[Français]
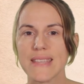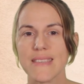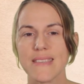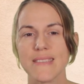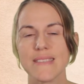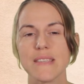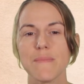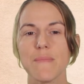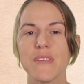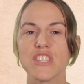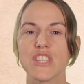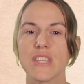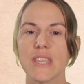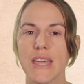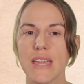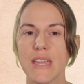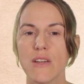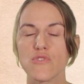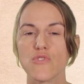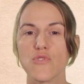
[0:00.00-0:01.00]
est estimé
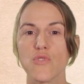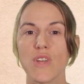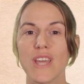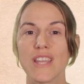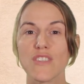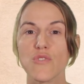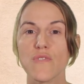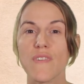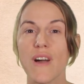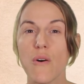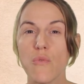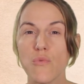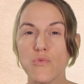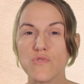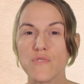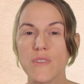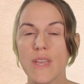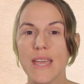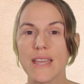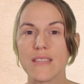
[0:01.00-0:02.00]
générer entre 91